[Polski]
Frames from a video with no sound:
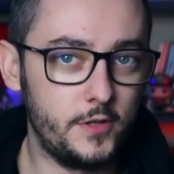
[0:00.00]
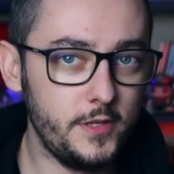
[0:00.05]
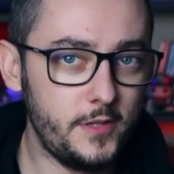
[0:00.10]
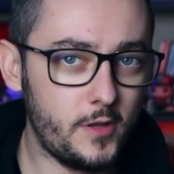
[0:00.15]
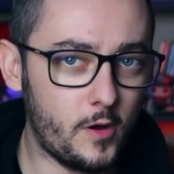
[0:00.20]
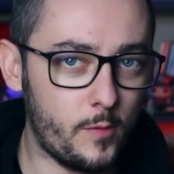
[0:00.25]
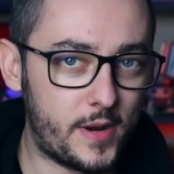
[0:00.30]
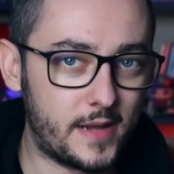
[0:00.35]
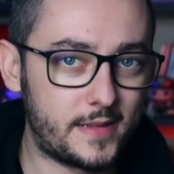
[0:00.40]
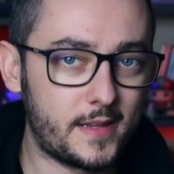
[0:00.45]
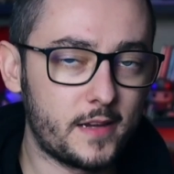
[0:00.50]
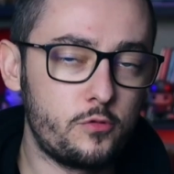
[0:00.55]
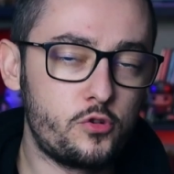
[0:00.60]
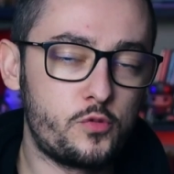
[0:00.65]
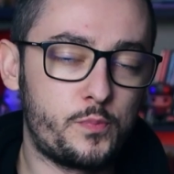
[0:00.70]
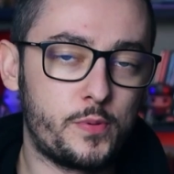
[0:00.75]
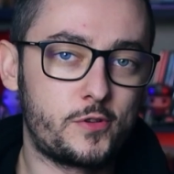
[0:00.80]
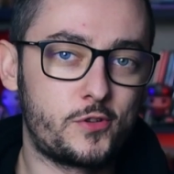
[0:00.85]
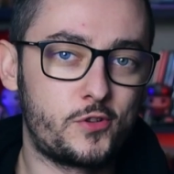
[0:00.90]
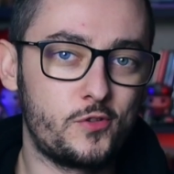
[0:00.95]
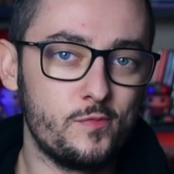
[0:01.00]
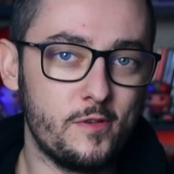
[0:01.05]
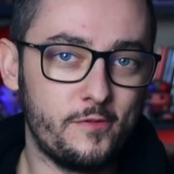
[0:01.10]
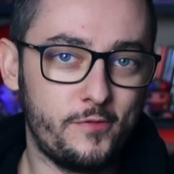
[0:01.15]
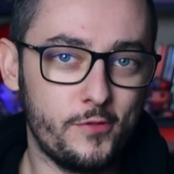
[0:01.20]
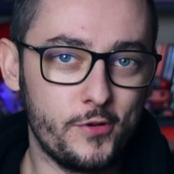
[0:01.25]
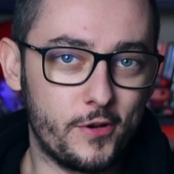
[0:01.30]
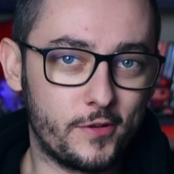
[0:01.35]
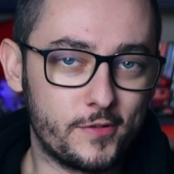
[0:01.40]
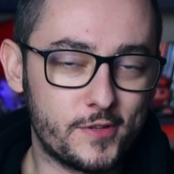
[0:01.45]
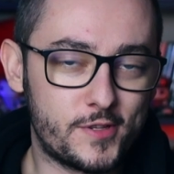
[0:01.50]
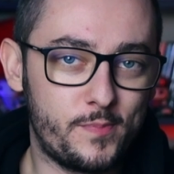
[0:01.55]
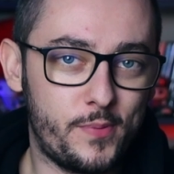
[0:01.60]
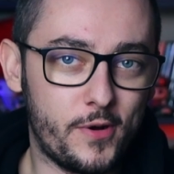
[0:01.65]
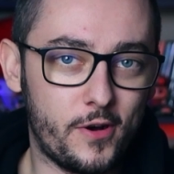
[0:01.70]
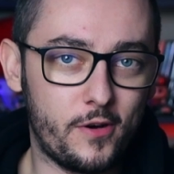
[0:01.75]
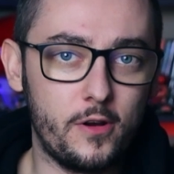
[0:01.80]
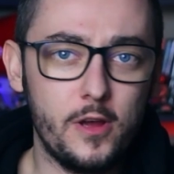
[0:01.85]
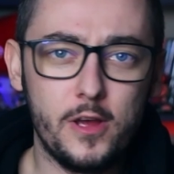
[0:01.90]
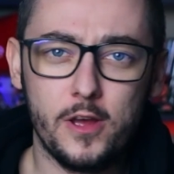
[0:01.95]
i dobra, tak już podsumowując,
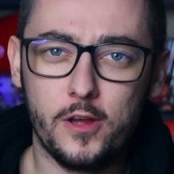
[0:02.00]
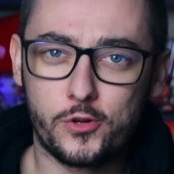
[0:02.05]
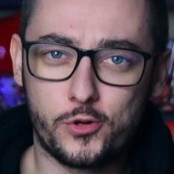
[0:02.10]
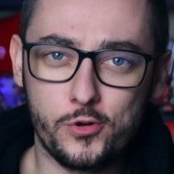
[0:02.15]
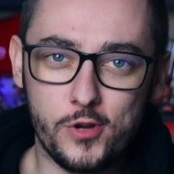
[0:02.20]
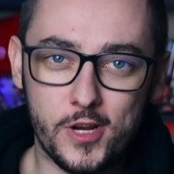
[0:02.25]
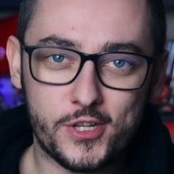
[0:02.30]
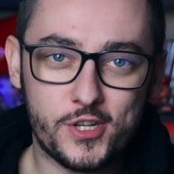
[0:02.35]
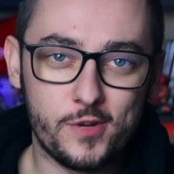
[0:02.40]
bo czuję,